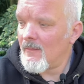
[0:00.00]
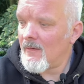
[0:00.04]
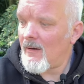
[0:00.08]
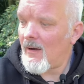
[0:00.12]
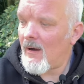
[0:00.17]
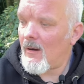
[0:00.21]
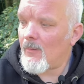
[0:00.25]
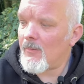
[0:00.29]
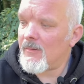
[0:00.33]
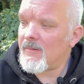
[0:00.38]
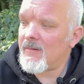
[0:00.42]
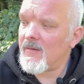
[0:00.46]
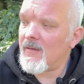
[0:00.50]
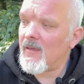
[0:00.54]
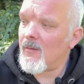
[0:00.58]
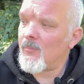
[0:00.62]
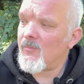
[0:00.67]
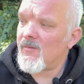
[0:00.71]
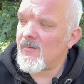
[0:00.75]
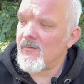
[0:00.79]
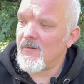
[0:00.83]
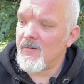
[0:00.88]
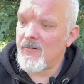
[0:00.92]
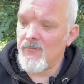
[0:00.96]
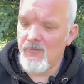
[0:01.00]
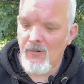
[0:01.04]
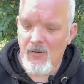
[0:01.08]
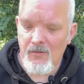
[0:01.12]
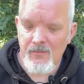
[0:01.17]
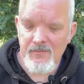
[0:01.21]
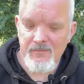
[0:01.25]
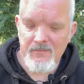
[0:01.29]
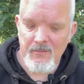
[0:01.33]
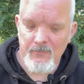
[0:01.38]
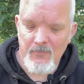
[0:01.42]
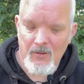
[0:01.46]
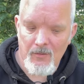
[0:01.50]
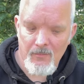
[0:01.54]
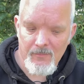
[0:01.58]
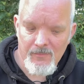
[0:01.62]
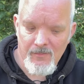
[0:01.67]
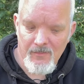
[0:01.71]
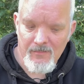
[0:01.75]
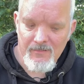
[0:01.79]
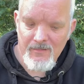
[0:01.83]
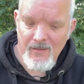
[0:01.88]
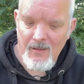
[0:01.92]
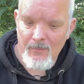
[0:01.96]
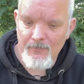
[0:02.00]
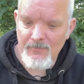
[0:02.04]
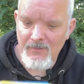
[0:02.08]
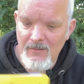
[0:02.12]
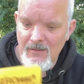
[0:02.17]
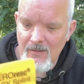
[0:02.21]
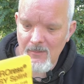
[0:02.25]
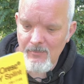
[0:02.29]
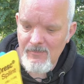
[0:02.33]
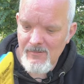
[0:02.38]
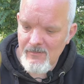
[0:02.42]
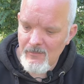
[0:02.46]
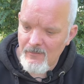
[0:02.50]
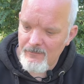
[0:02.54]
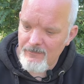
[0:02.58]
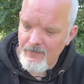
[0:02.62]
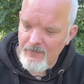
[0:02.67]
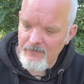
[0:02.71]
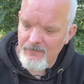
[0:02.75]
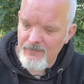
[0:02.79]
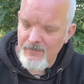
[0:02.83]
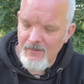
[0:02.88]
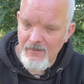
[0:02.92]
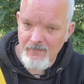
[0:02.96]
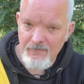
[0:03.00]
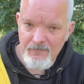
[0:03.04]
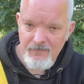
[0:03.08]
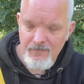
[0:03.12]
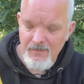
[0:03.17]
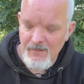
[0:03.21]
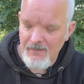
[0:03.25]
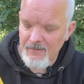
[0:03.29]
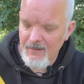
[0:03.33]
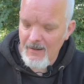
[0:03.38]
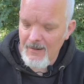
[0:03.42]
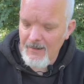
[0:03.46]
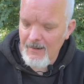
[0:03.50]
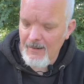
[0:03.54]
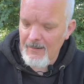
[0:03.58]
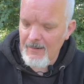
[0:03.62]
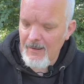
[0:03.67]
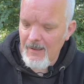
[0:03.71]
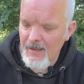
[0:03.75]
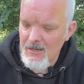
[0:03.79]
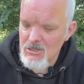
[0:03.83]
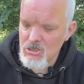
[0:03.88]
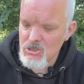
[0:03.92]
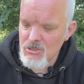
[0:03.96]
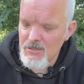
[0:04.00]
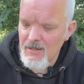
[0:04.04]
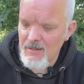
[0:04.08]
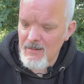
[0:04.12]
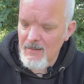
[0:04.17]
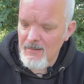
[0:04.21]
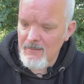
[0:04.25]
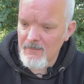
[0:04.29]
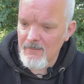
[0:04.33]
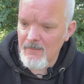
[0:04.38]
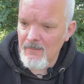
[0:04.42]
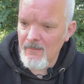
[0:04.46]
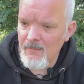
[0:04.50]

Aber die gibt es nicht nur aus dem Hause Sam, die gibt es noch von vielen, vielen anderen Herstellern.